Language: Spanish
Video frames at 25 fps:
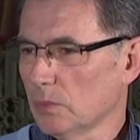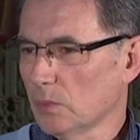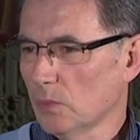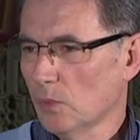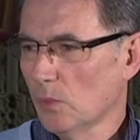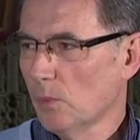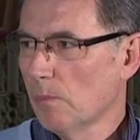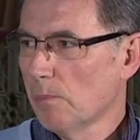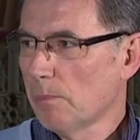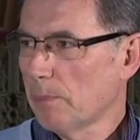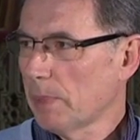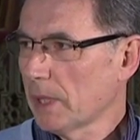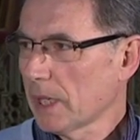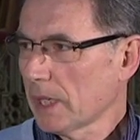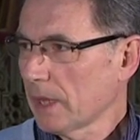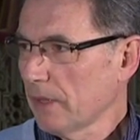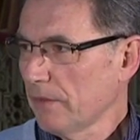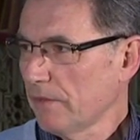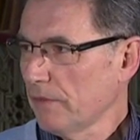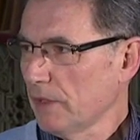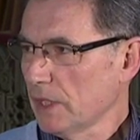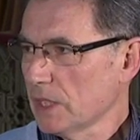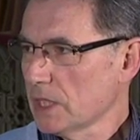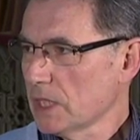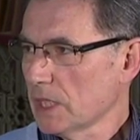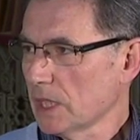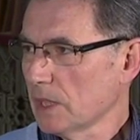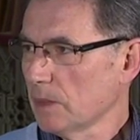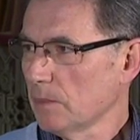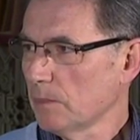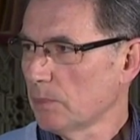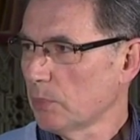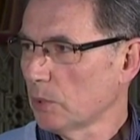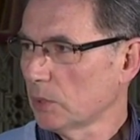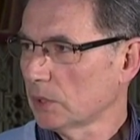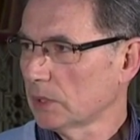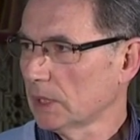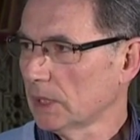un par de fechas
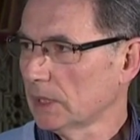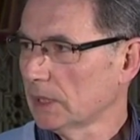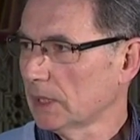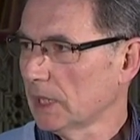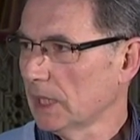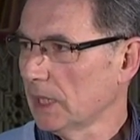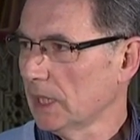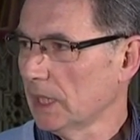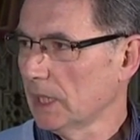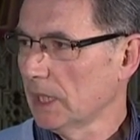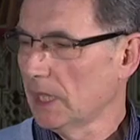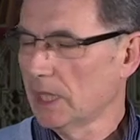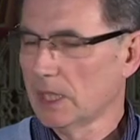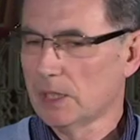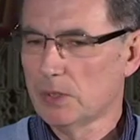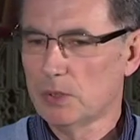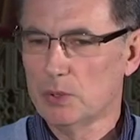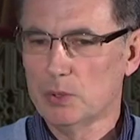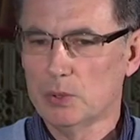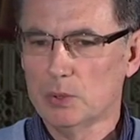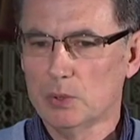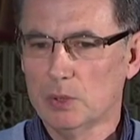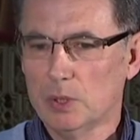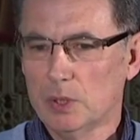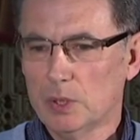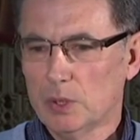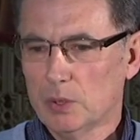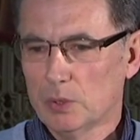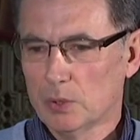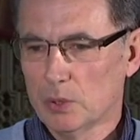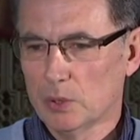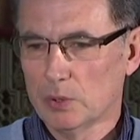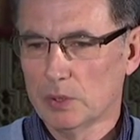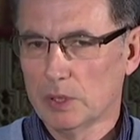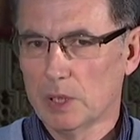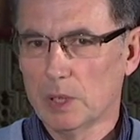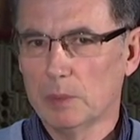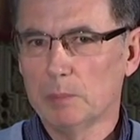importantes en el año
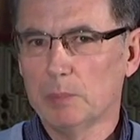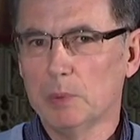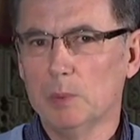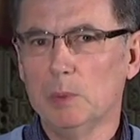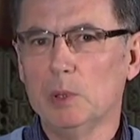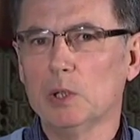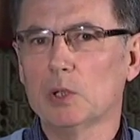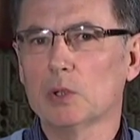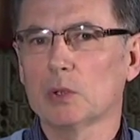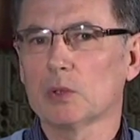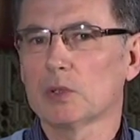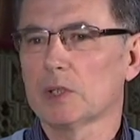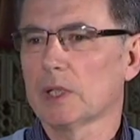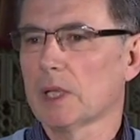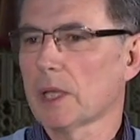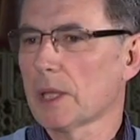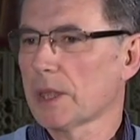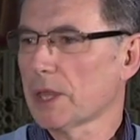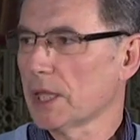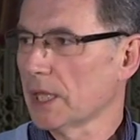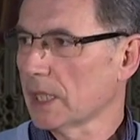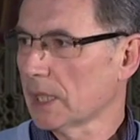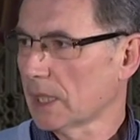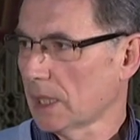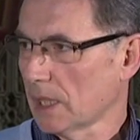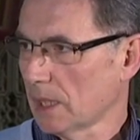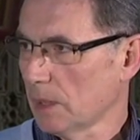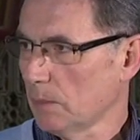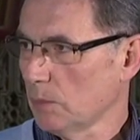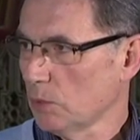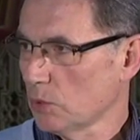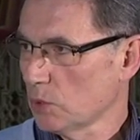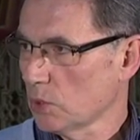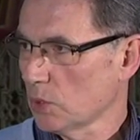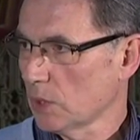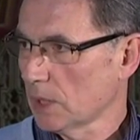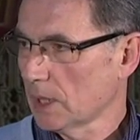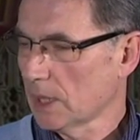donde el público se acerca
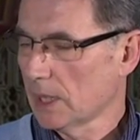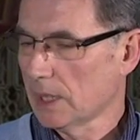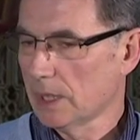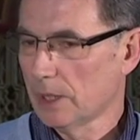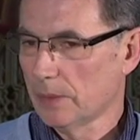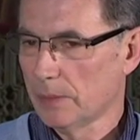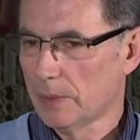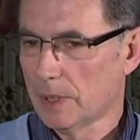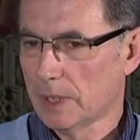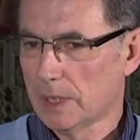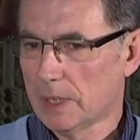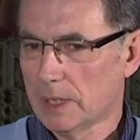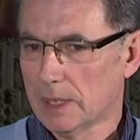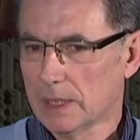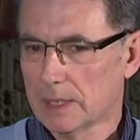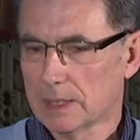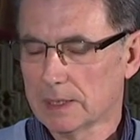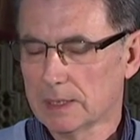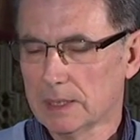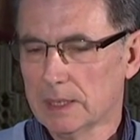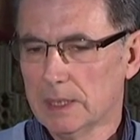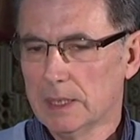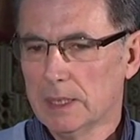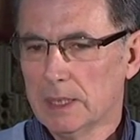mucho a las librerías